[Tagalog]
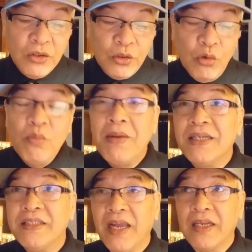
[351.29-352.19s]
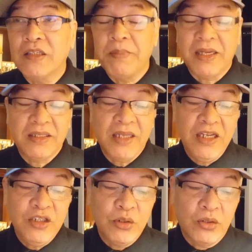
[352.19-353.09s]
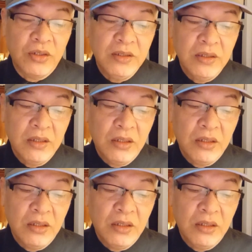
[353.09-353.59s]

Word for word: too much expectation,